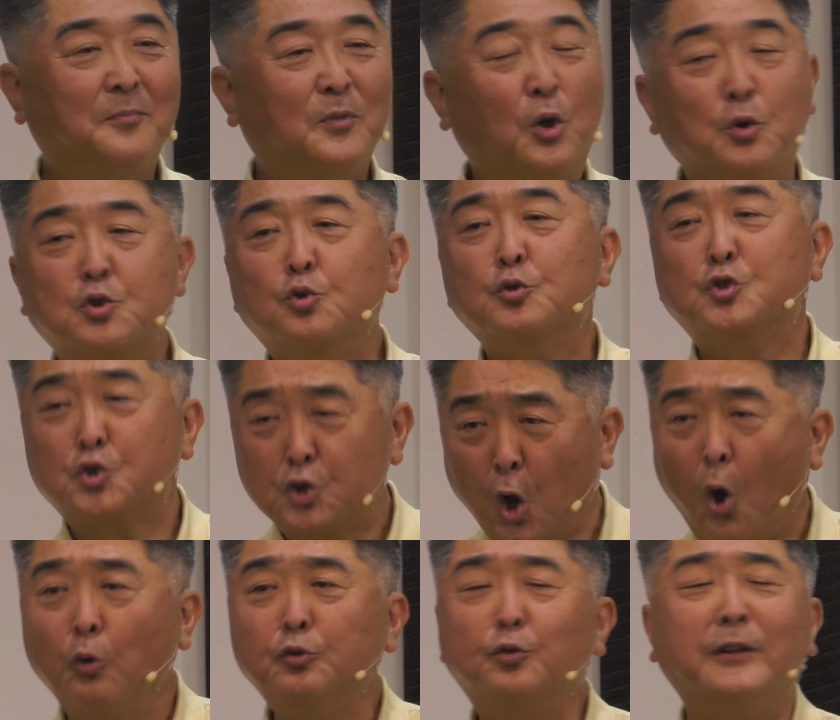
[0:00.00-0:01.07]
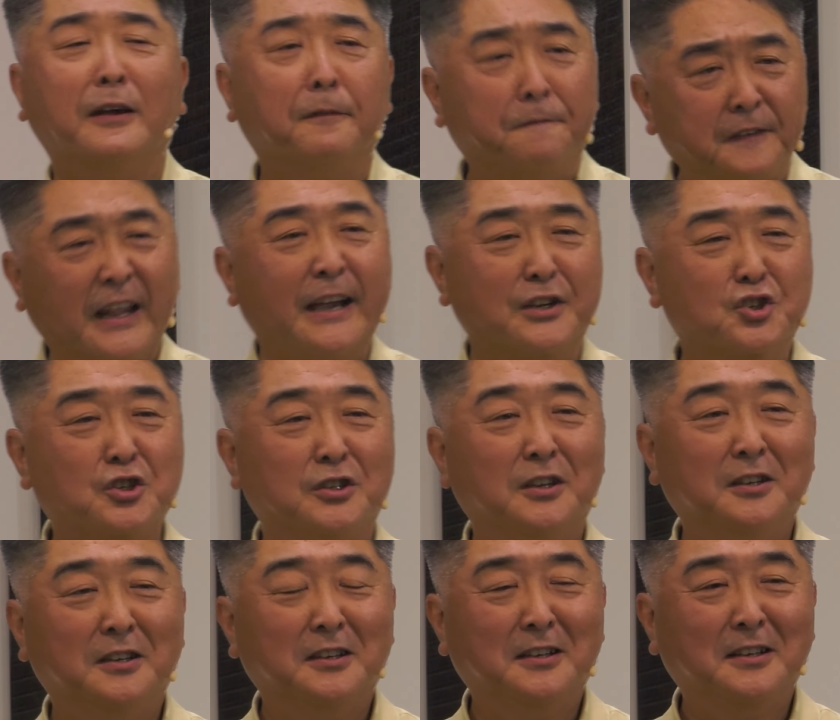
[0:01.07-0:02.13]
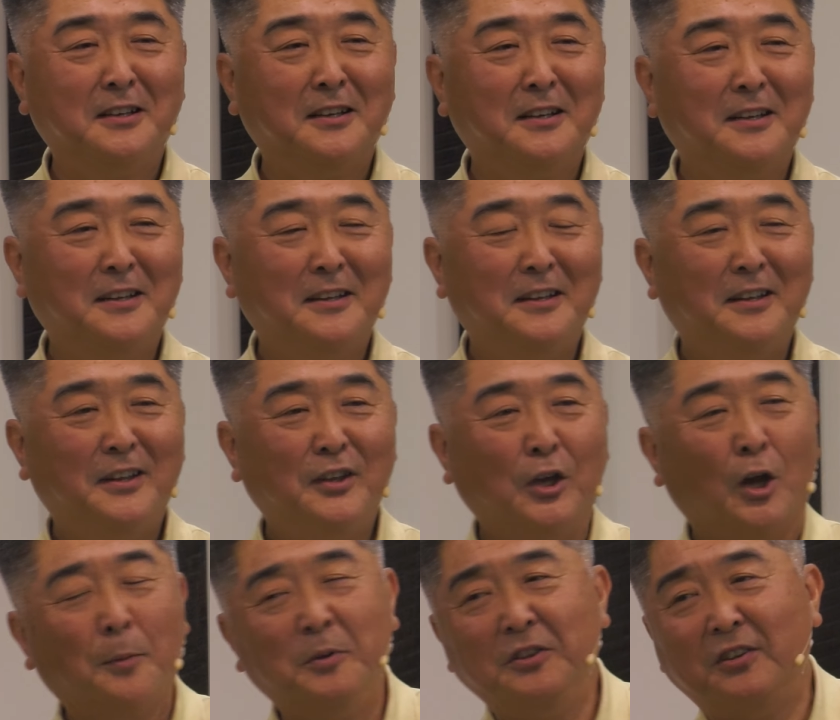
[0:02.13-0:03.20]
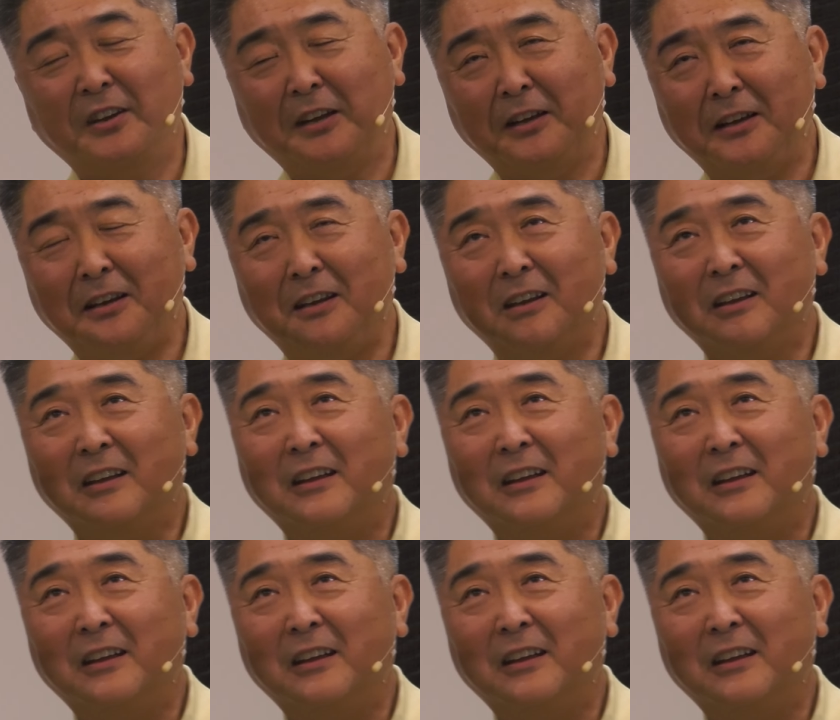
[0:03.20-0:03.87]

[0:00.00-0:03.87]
those who sow to their flesh 여러분들이